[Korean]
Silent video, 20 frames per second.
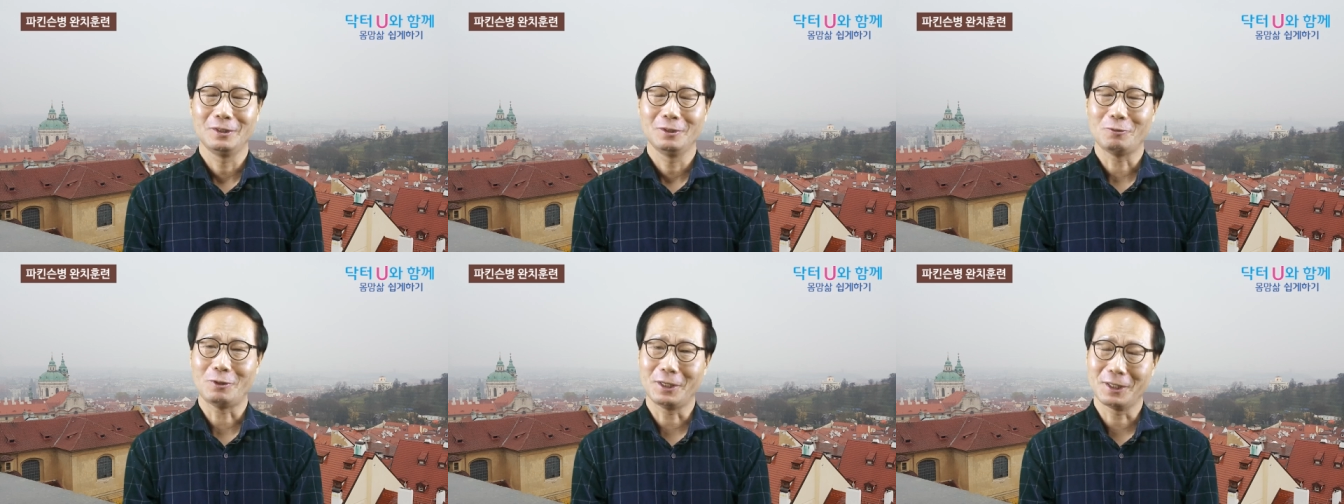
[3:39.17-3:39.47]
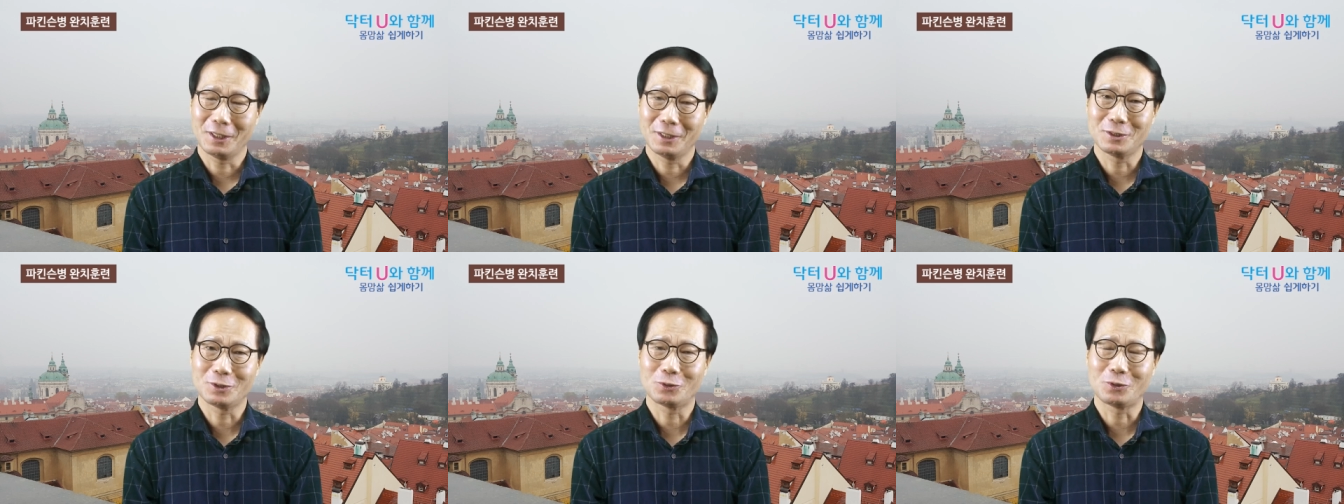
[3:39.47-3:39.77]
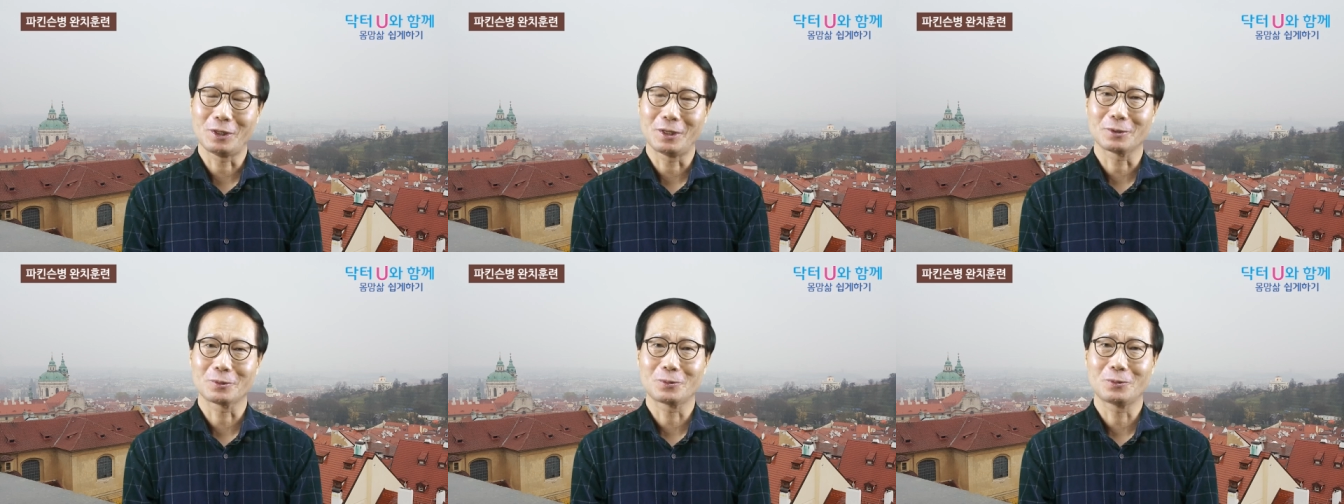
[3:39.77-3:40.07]

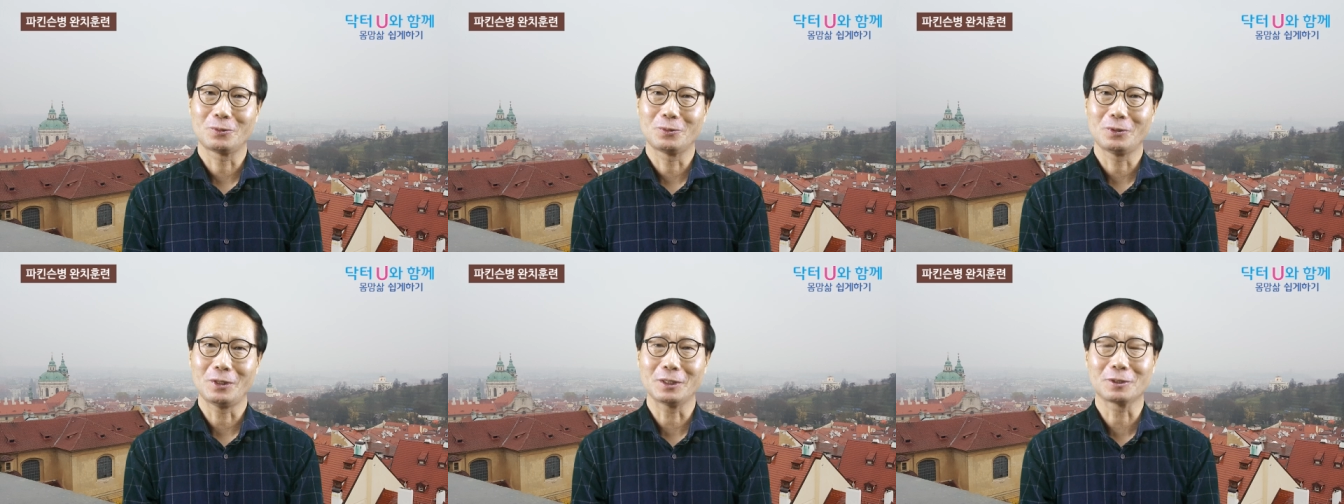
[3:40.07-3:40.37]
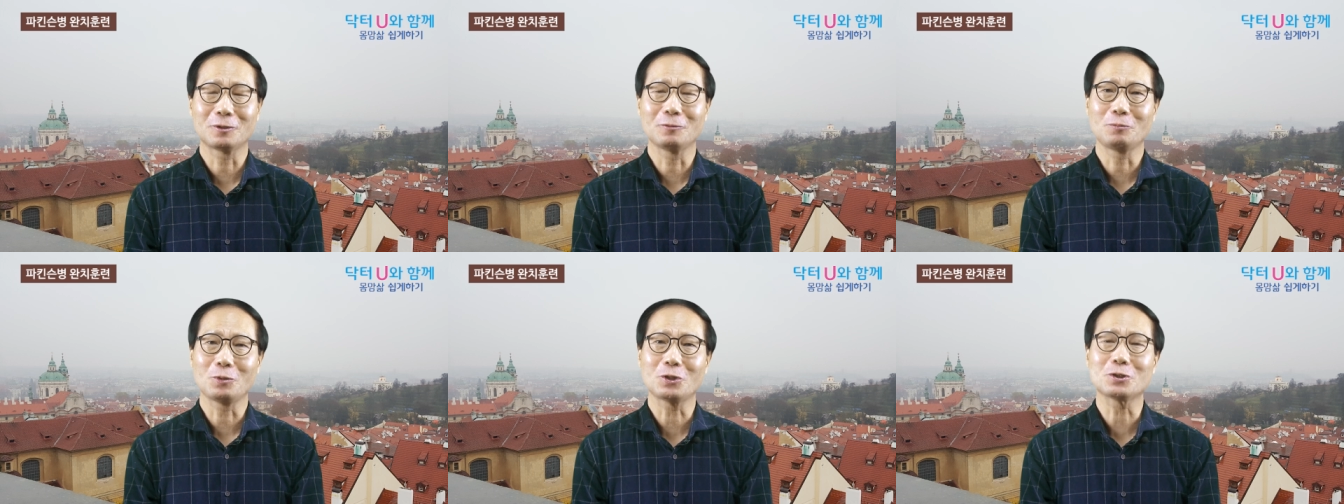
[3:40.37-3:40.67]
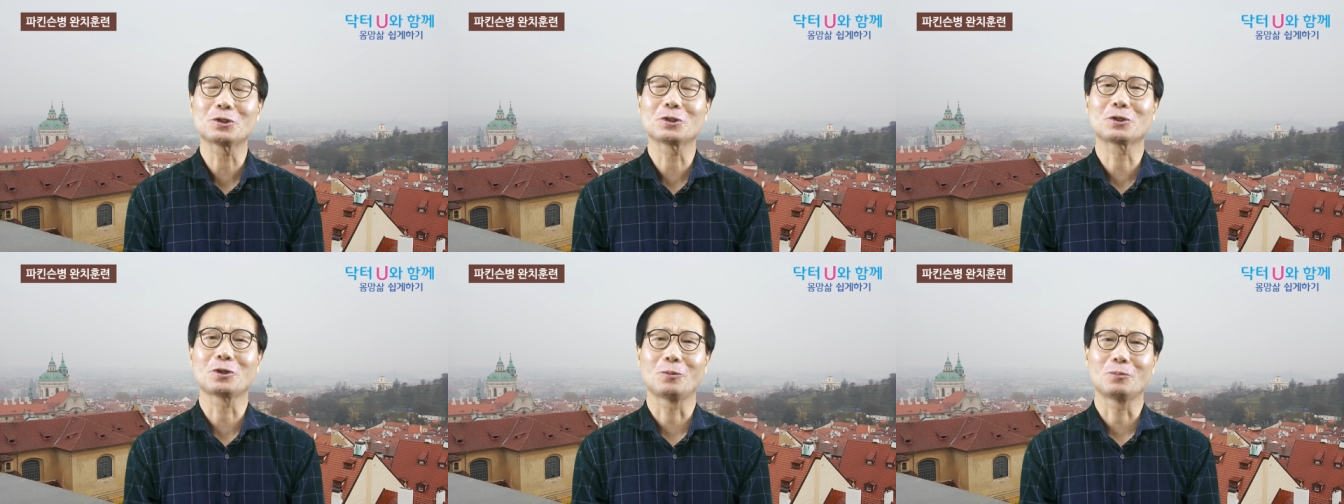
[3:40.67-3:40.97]
화내지도 않고, 하여튼
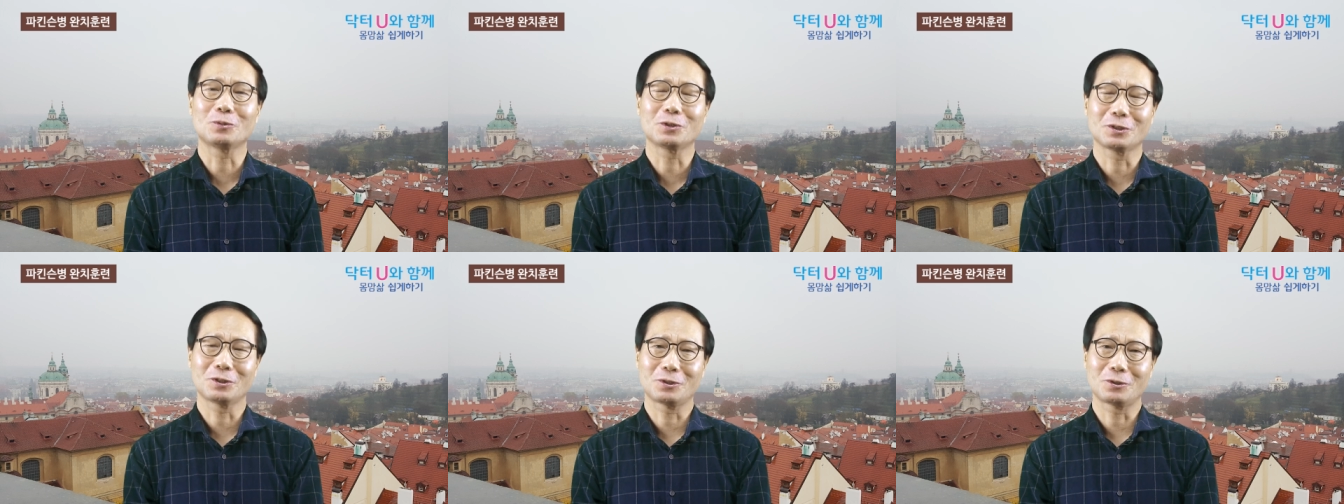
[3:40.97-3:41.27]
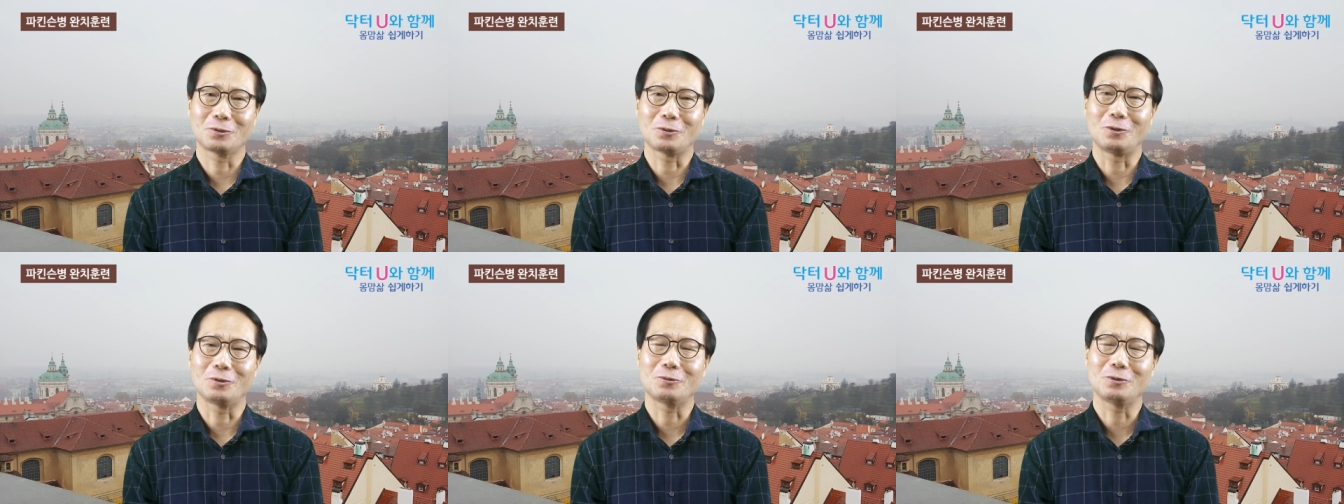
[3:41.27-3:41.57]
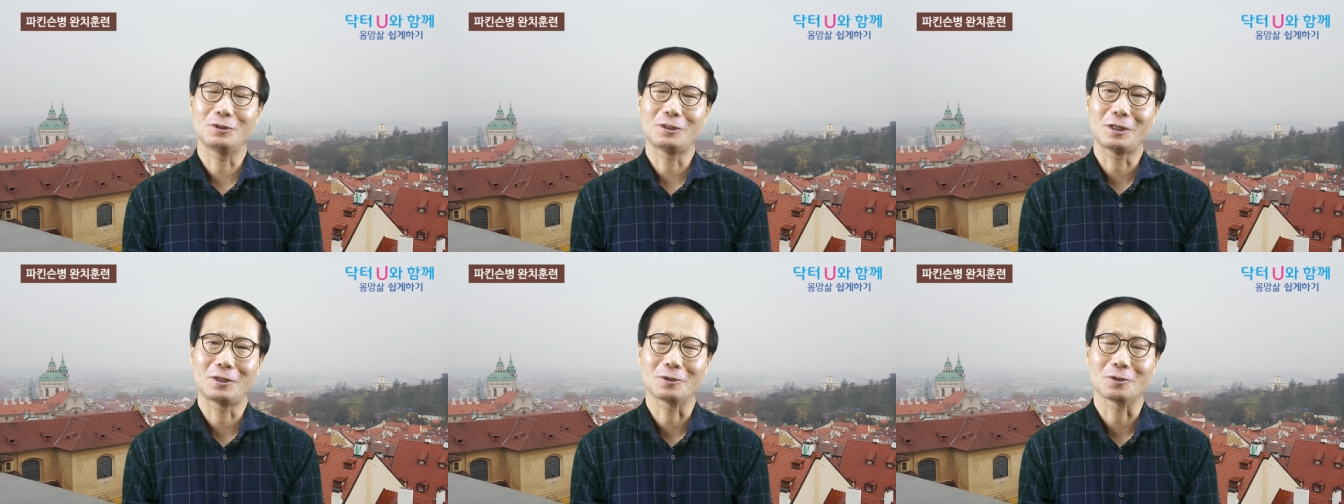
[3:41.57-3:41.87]
표정이 없는 그런
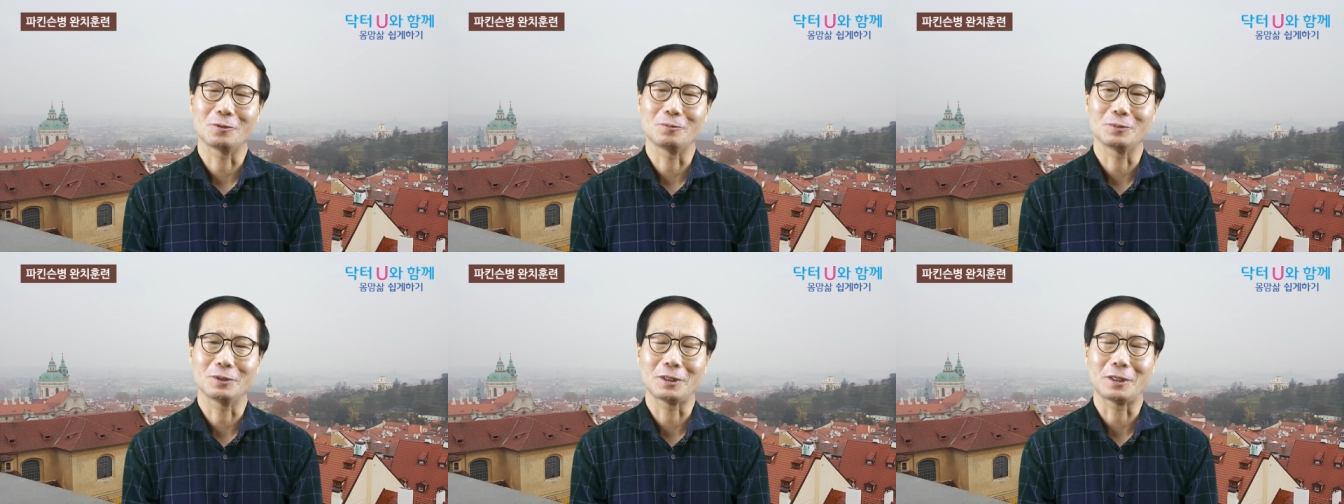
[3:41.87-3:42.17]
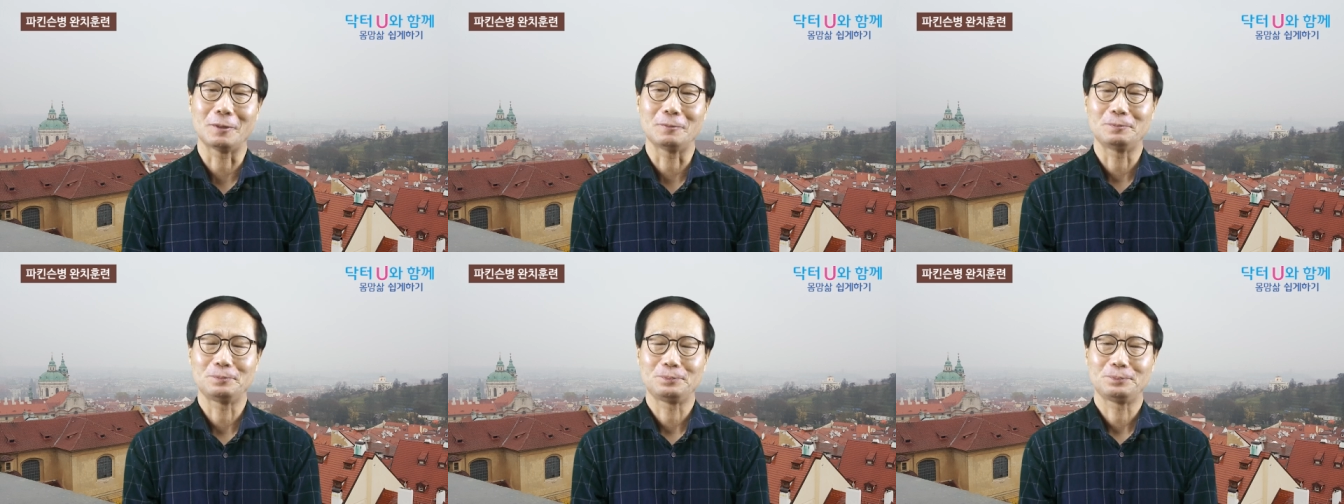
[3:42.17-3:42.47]
얼굴이 되는 겁니다.